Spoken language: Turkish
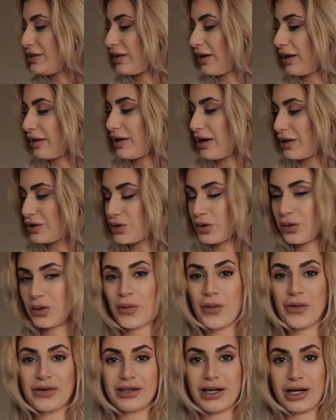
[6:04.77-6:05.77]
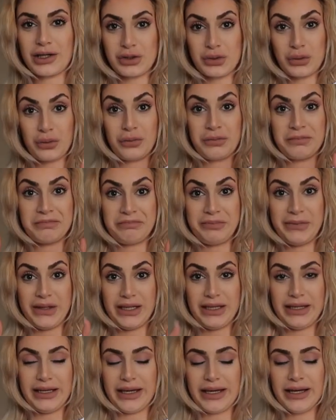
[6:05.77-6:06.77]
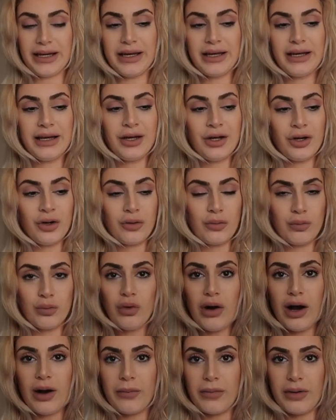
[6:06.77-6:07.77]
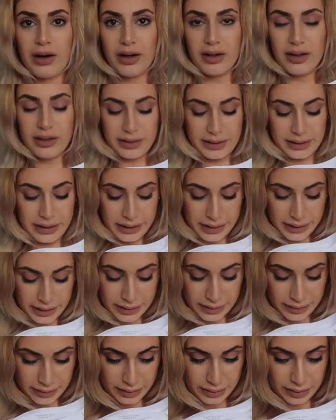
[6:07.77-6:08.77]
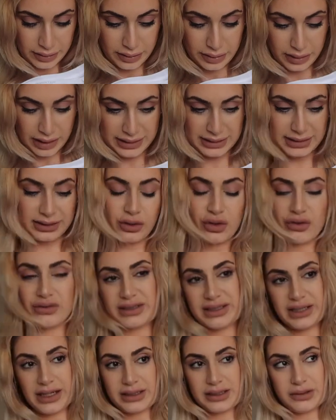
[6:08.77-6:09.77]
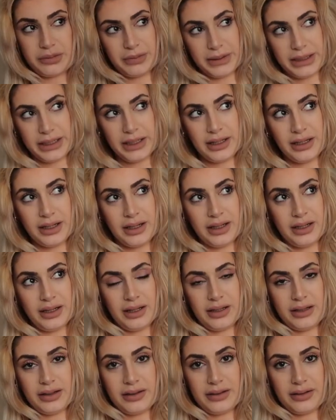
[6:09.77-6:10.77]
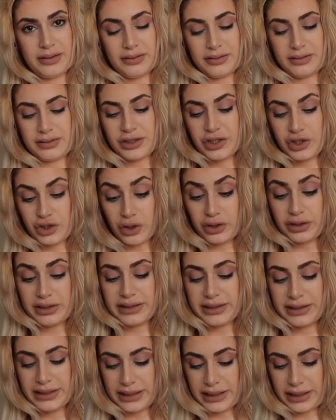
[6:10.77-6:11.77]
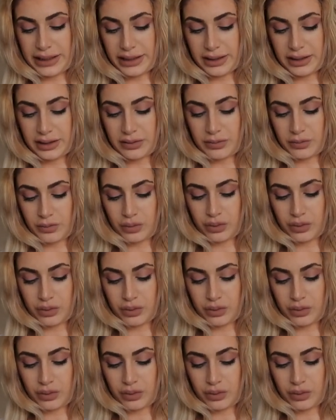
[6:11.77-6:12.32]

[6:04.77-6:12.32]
Ne kadar çok o kadar çok iyi. Bu ama e, aslında oversized bir tişört değil.